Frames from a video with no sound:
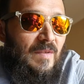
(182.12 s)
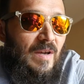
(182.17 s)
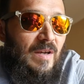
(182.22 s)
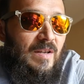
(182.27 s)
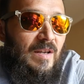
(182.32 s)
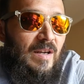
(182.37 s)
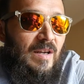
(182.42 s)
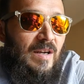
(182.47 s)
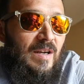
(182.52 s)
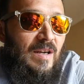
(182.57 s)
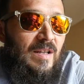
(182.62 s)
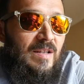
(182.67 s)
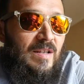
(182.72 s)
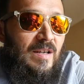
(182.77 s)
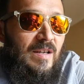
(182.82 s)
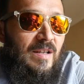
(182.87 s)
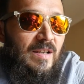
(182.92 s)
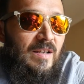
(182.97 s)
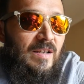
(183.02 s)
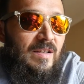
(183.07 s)

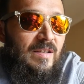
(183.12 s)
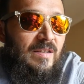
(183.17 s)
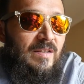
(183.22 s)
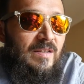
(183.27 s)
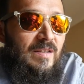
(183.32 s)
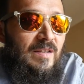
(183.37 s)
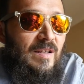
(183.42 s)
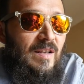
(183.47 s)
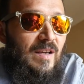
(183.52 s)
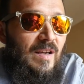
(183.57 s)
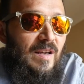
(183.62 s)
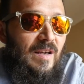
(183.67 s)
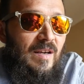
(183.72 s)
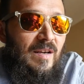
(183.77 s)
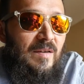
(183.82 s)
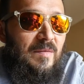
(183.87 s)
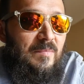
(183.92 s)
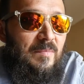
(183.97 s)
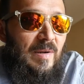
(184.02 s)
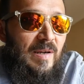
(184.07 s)
anijada en
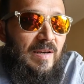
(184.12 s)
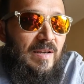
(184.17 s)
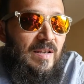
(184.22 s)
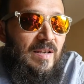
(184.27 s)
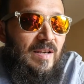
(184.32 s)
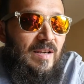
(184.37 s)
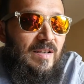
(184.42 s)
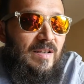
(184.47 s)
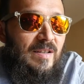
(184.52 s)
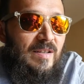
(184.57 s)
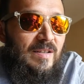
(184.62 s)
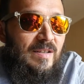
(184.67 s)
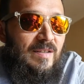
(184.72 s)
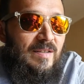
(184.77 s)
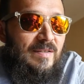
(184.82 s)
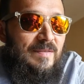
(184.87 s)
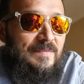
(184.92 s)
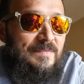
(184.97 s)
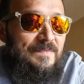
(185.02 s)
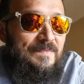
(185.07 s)
barrica
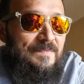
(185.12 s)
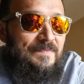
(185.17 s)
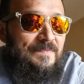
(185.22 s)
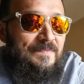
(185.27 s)
mm,